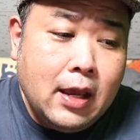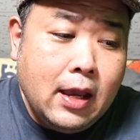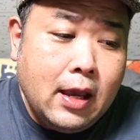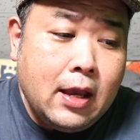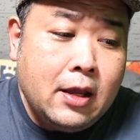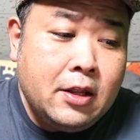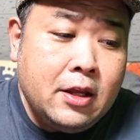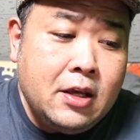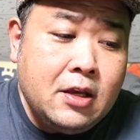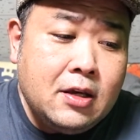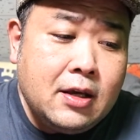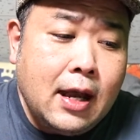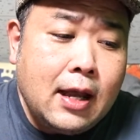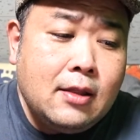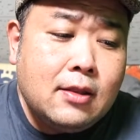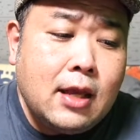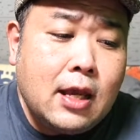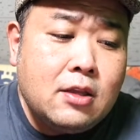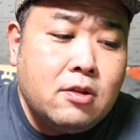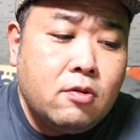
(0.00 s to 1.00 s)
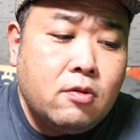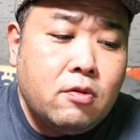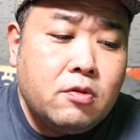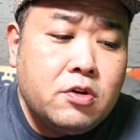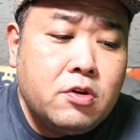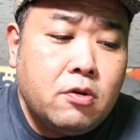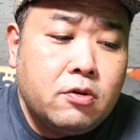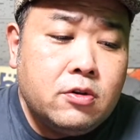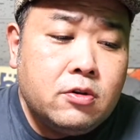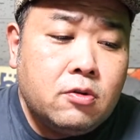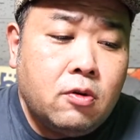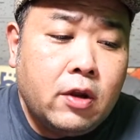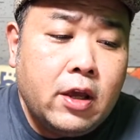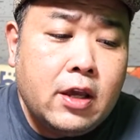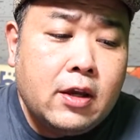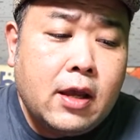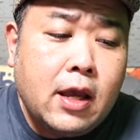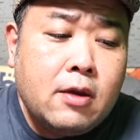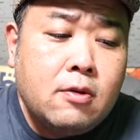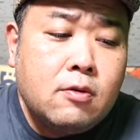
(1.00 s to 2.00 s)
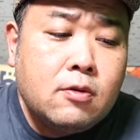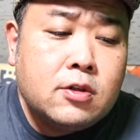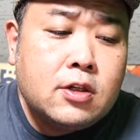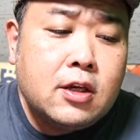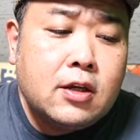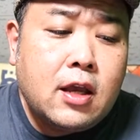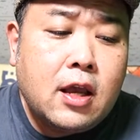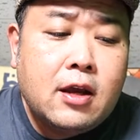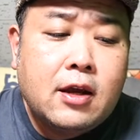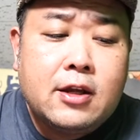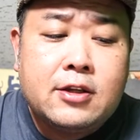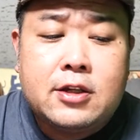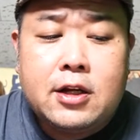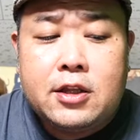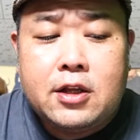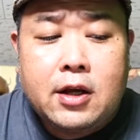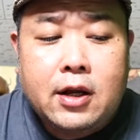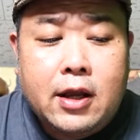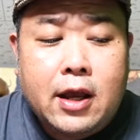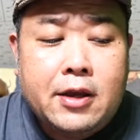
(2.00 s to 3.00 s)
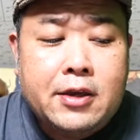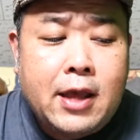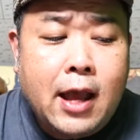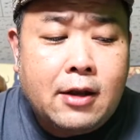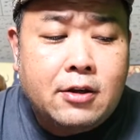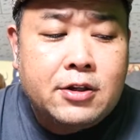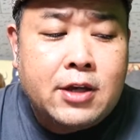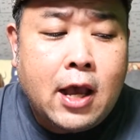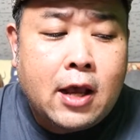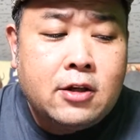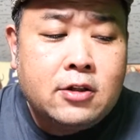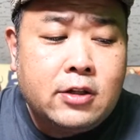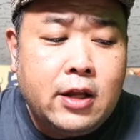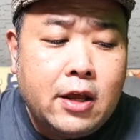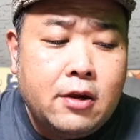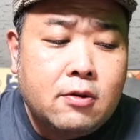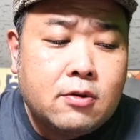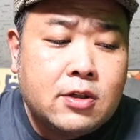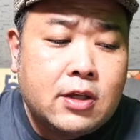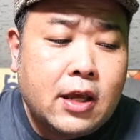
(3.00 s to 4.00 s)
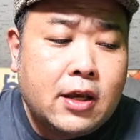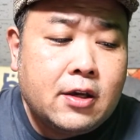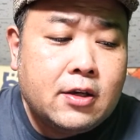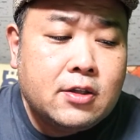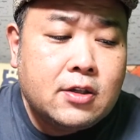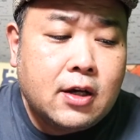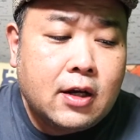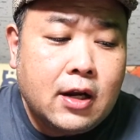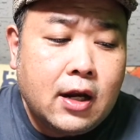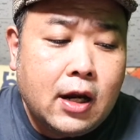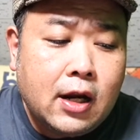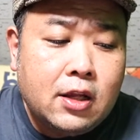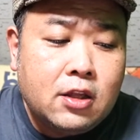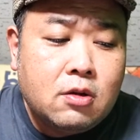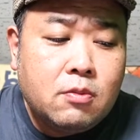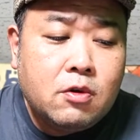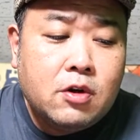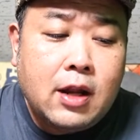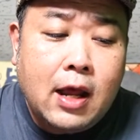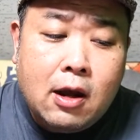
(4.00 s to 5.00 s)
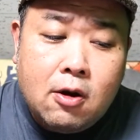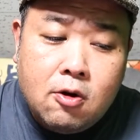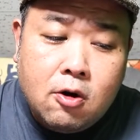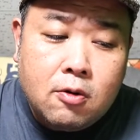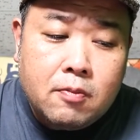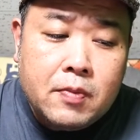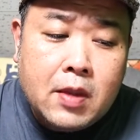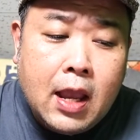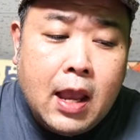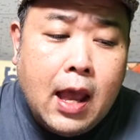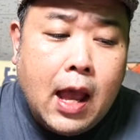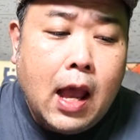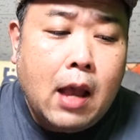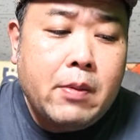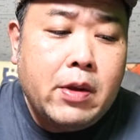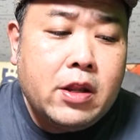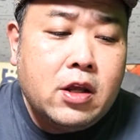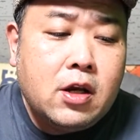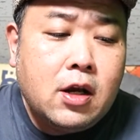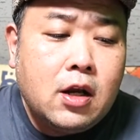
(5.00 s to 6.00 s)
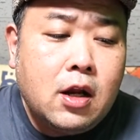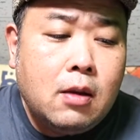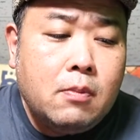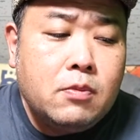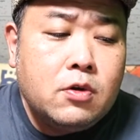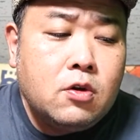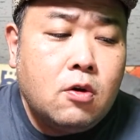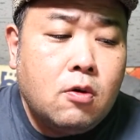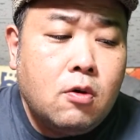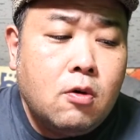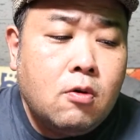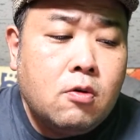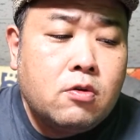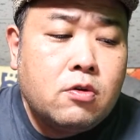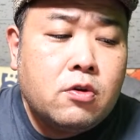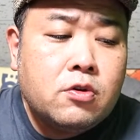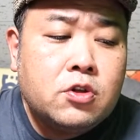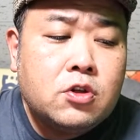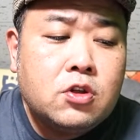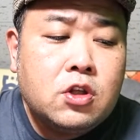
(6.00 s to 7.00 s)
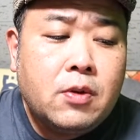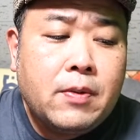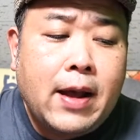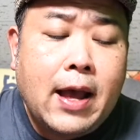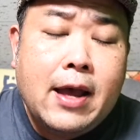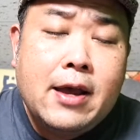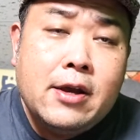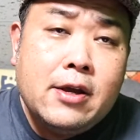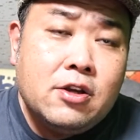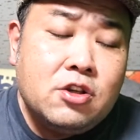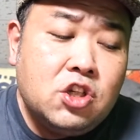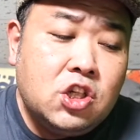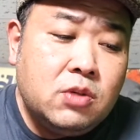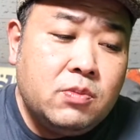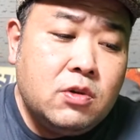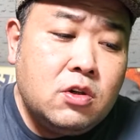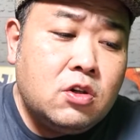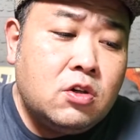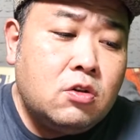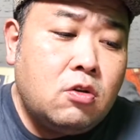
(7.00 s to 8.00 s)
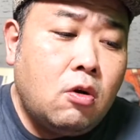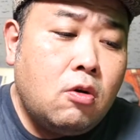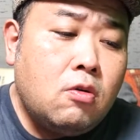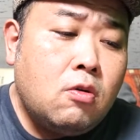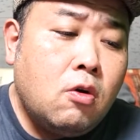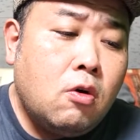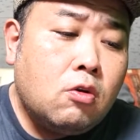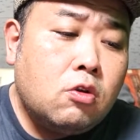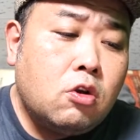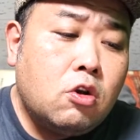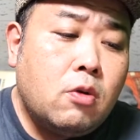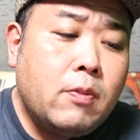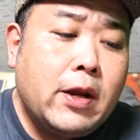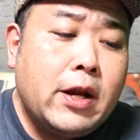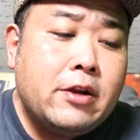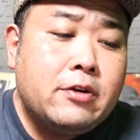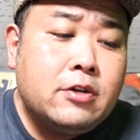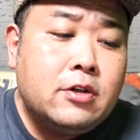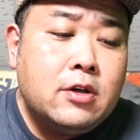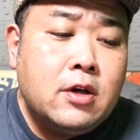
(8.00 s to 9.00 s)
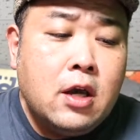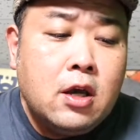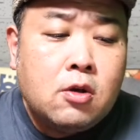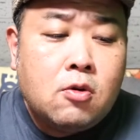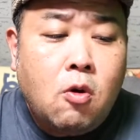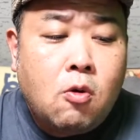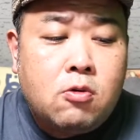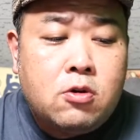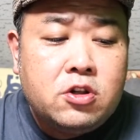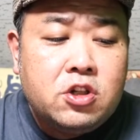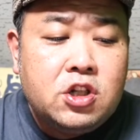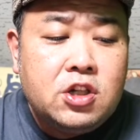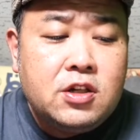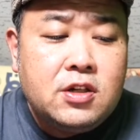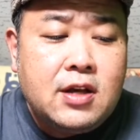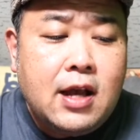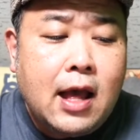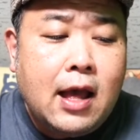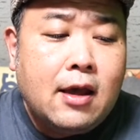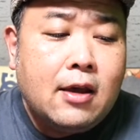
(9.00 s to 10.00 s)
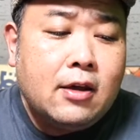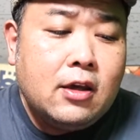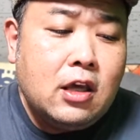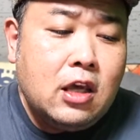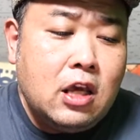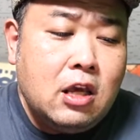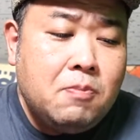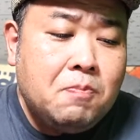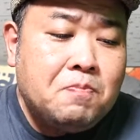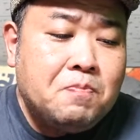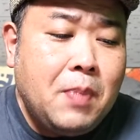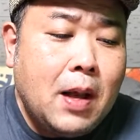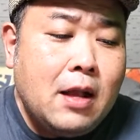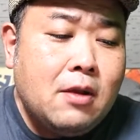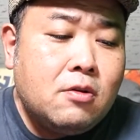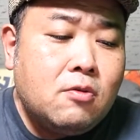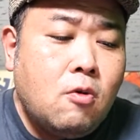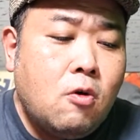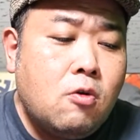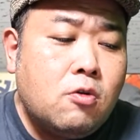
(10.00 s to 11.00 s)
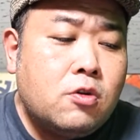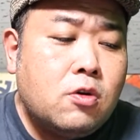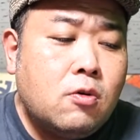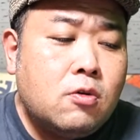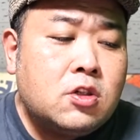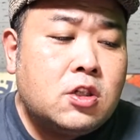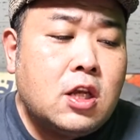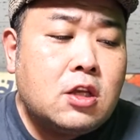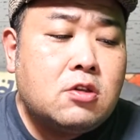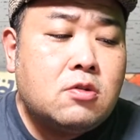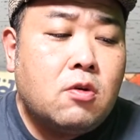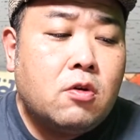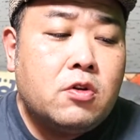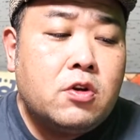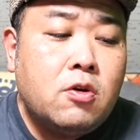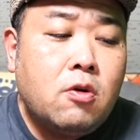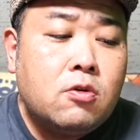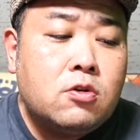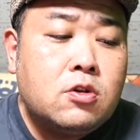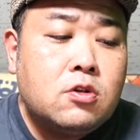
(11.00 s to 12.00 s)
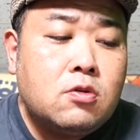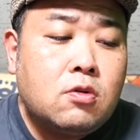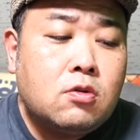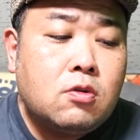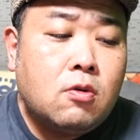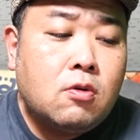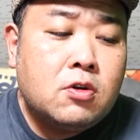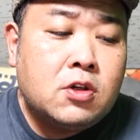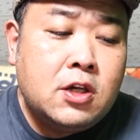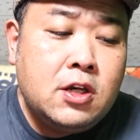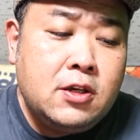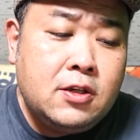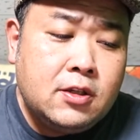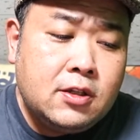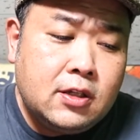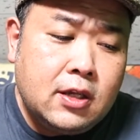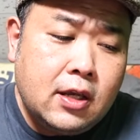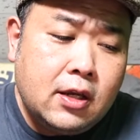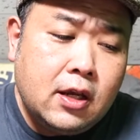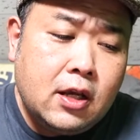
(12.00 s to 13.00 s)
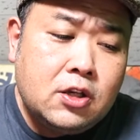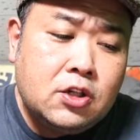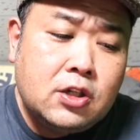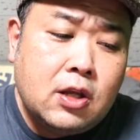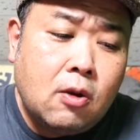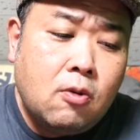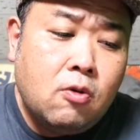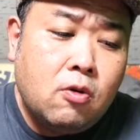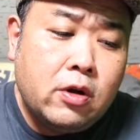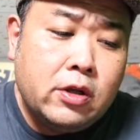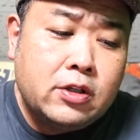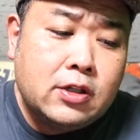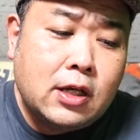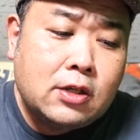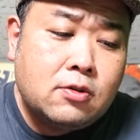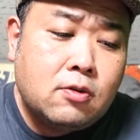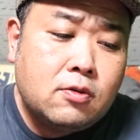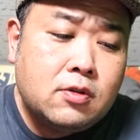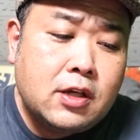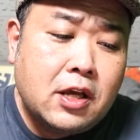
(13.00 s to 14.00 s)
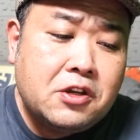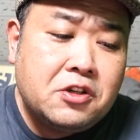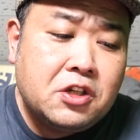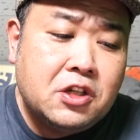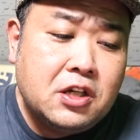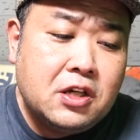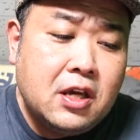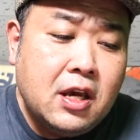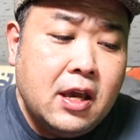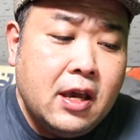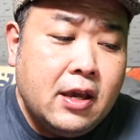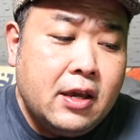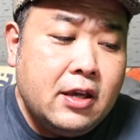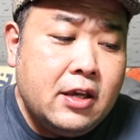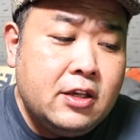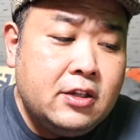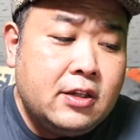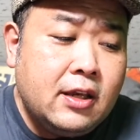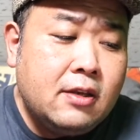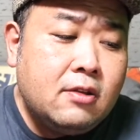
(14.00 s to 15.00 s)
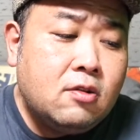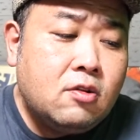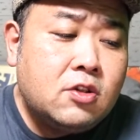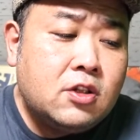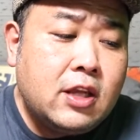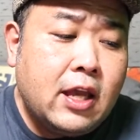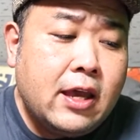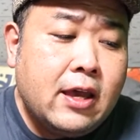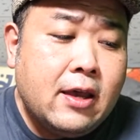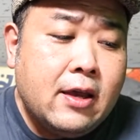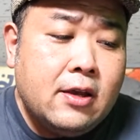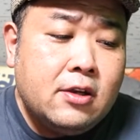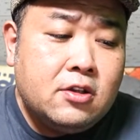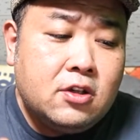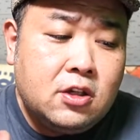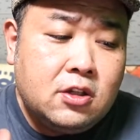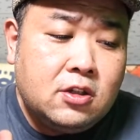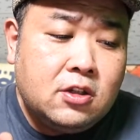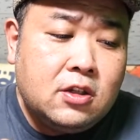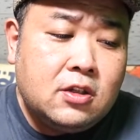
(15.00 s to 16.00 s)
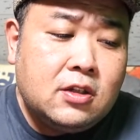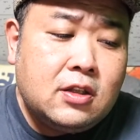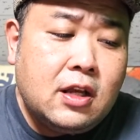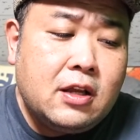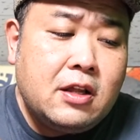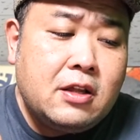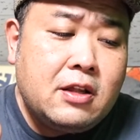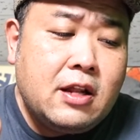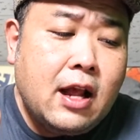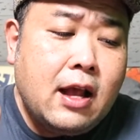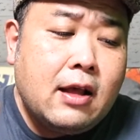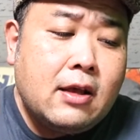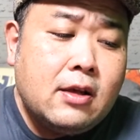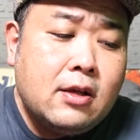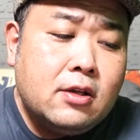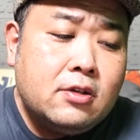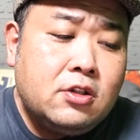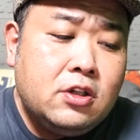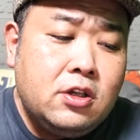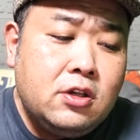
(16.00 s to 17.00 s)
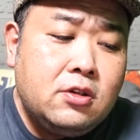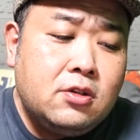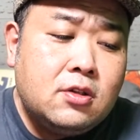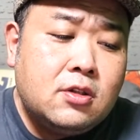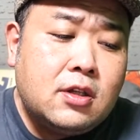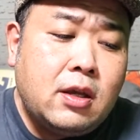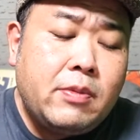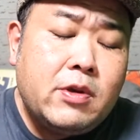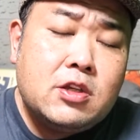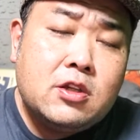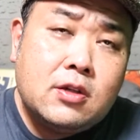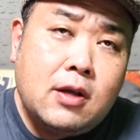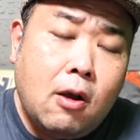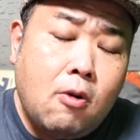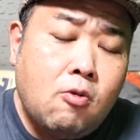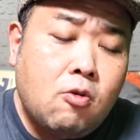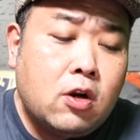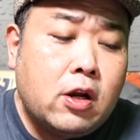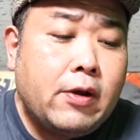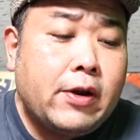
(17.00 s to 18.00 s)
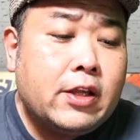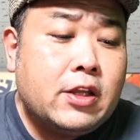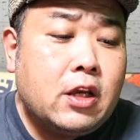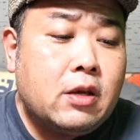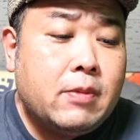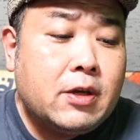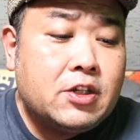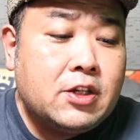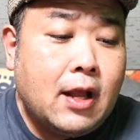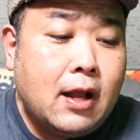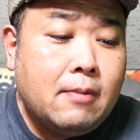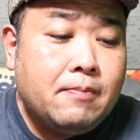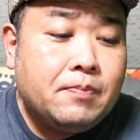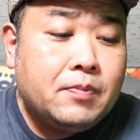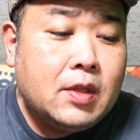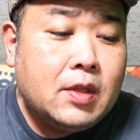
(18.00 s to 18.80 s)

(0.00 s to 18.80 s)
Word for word: リンカーン大統領による奴隷解放宣言がなされてから約100年の歳月が流れてもなお、アメリカ南部の多くの州ではジム・クロー法と呼ばれる黒人が一般公共施設を利用することを禁止制限した法律が存在し、依然として実質的な人種差別が行われていました。